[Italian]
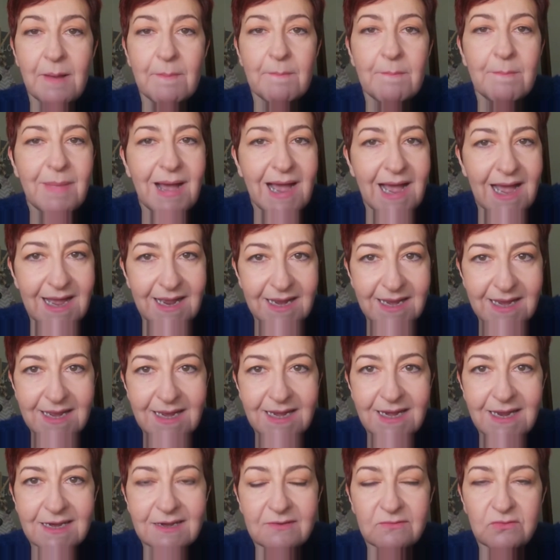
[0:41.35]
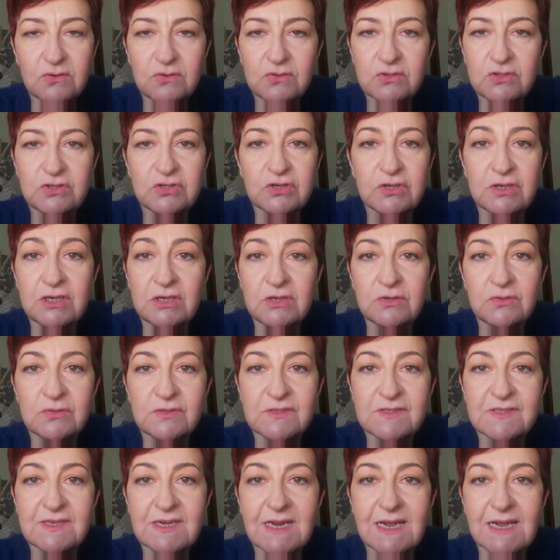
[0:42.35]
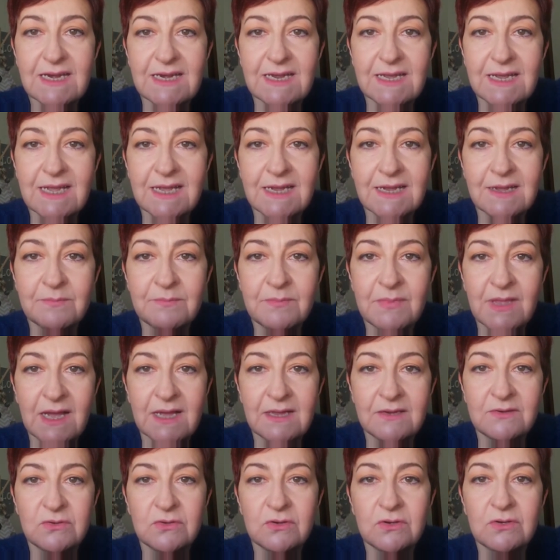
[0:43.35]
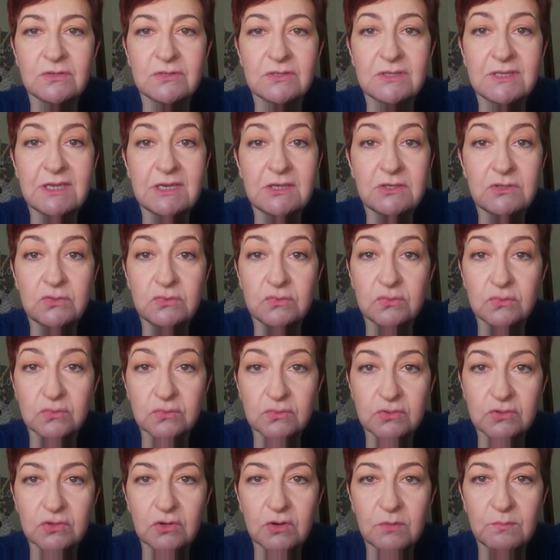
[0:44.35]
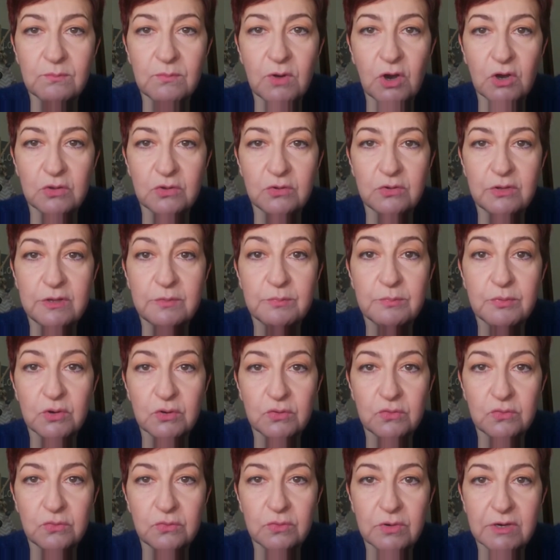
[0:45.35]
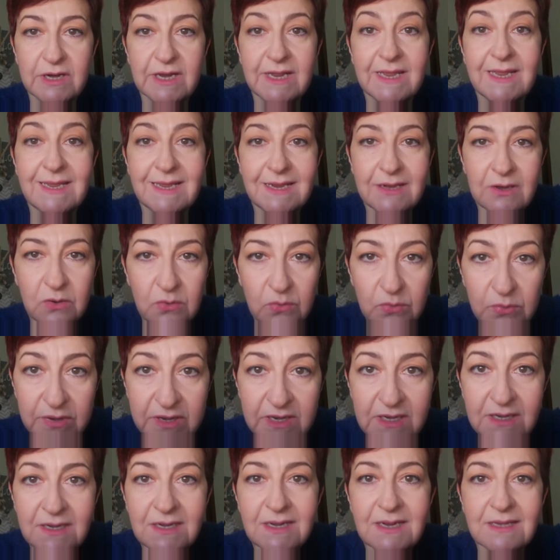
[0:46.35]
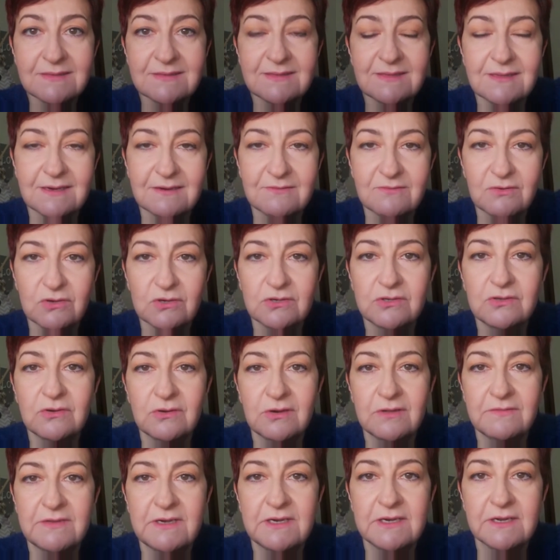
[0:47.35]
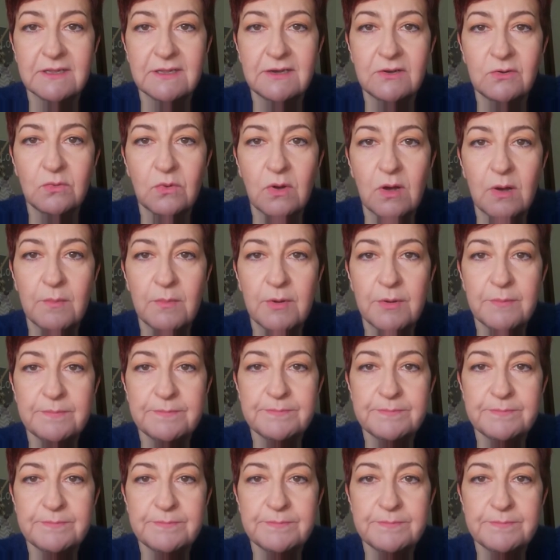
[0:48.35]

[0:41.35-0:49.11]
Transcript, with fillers: ma anche la rivoluzione industriale che ha cambiato del tutto il modo di produrre e quindi ha stravolto la vita dell'uomo.